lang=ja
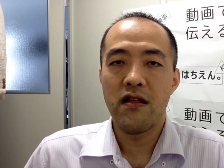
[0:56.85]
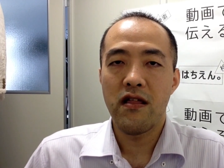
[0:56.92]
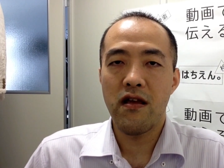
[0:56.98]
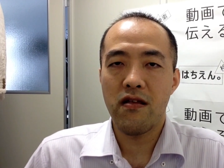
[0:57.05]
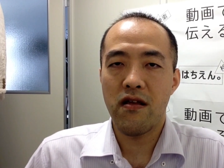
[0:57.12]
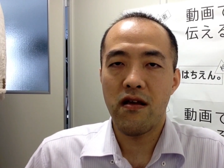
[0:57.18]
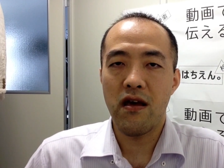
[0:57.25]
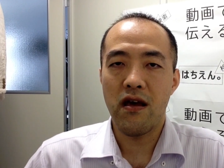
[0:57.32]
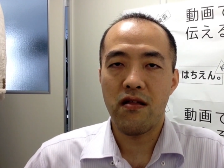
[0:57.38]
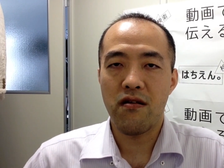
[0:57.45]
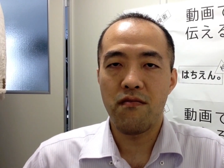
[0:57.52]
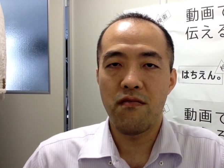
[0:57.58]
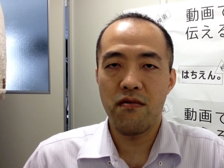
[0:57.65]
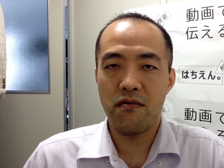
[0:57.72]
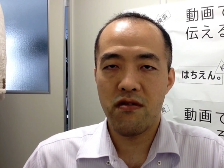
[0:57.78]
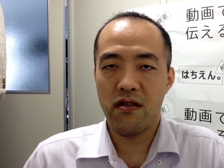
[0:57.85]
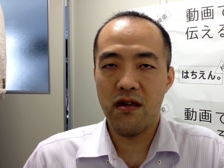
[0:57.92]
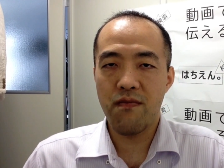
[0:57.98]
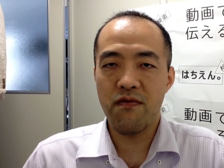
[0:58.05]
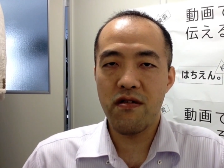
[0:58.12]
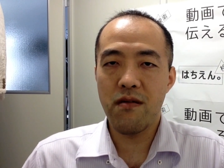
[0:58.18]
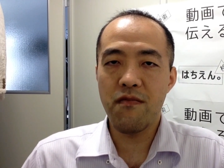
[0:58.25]
でですね、えっ、ー、と、
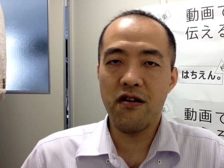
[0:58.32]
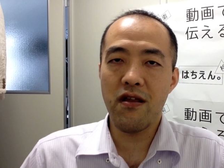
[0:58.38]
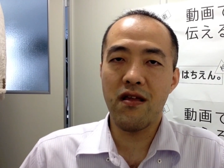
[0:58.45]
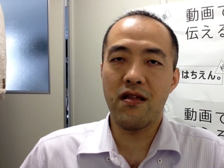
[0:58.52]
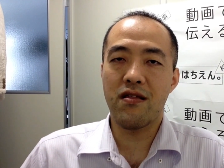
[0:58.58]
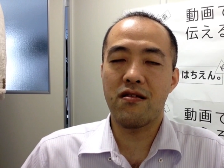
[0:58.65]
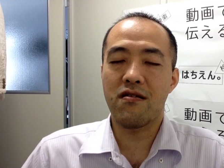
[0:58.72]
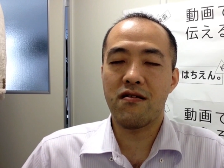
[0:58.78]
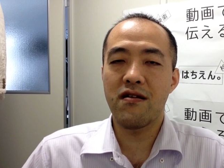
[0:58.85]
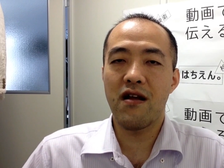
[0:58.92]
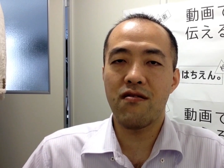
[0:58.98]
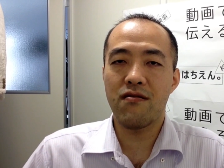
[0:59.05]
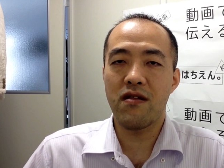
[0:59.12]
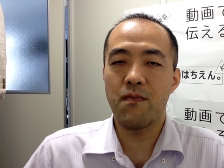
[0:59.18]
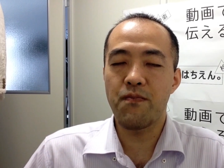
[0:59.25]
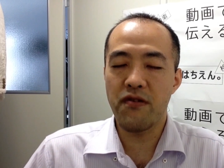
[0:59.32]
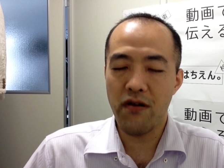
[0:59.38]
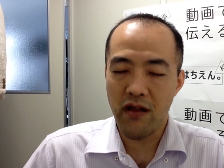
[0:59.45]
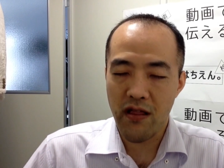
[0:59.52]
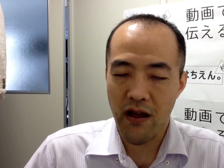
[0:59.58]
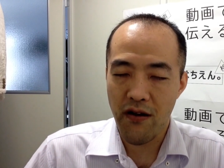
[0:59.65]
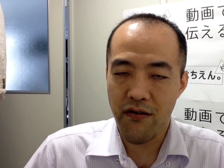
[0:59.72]
自分で無理に作らずにプロ
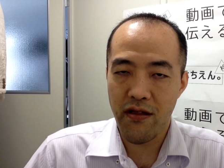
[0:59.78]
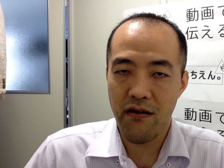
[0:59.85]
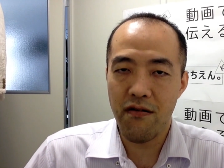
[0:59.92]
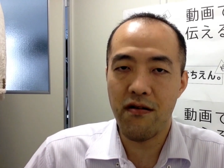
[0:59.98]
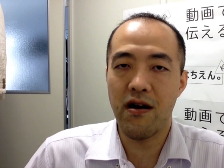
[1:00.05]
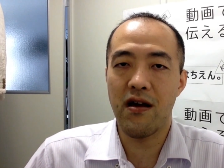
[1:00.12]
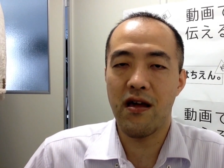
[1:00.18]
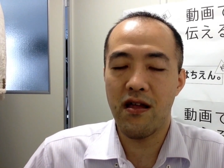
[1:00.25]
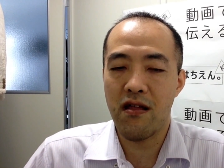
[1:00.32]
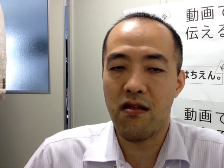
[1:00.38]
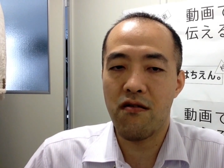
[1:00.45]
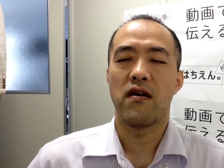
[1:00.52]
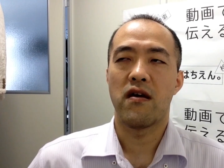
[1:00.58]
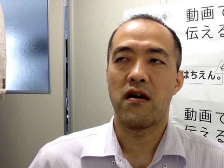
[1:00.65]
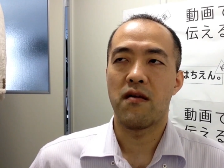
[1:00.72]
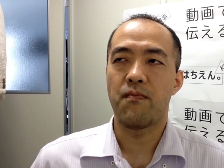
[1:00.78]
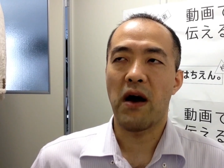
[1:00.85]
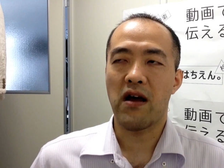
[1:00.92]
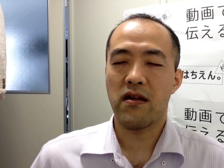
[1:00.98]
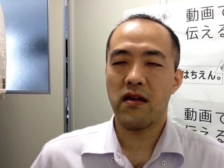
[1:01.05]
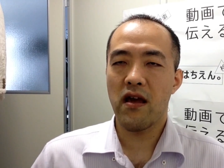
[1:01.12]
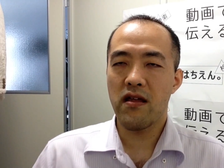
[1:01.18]
に頼んだ方がいいです。えー、
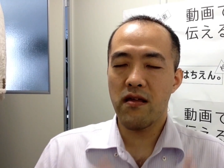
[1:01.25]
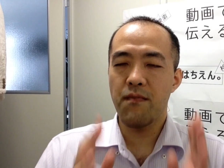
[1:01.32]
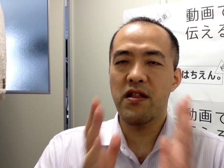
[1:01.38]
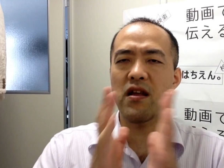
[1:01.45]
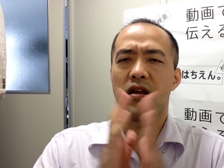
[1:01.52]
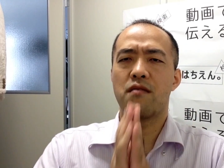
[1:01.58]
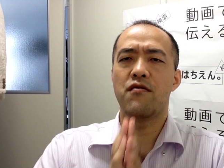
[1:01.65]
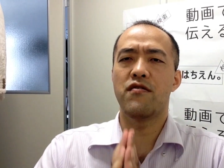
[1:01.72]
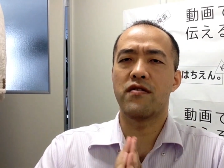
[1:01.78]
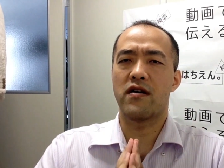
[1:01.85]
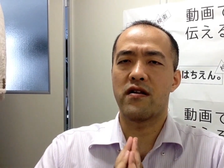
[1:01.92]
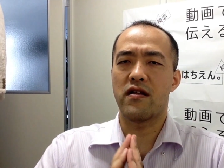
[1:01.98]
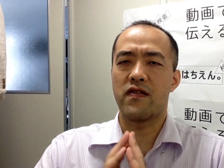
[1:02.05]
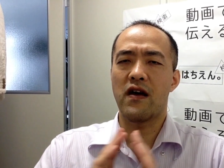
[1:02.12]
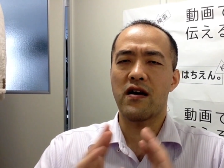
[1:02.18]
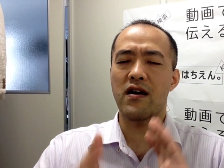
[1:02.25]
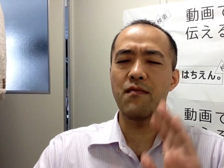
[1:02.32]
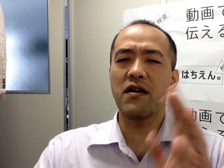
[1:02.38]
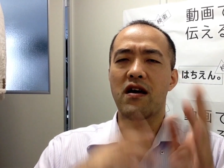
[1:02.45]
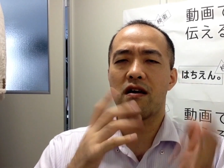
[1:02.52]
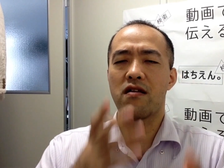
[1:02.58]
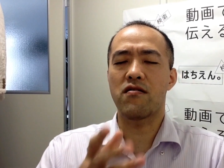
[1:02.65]
パッケージみたいなもんなんで、中
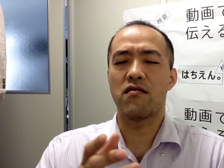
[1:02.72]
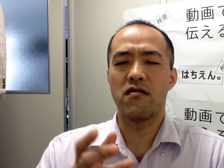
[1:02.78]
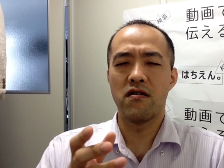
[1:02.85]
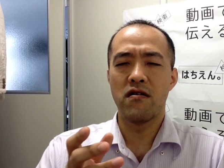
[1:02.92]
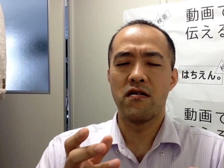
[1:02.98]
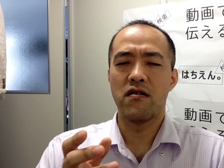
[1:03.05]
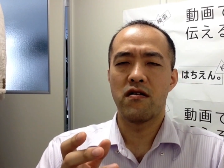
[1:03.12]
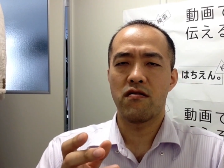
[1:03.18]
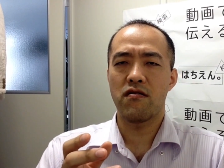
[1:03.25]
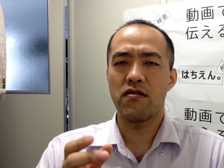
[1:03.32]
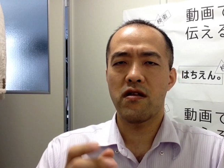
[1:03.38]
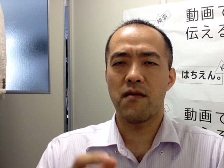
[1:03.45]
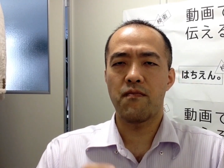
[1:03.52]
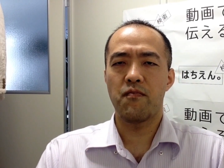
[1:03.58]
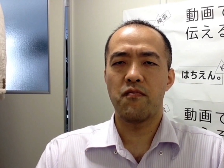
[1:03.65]
身はいいと。そしたら、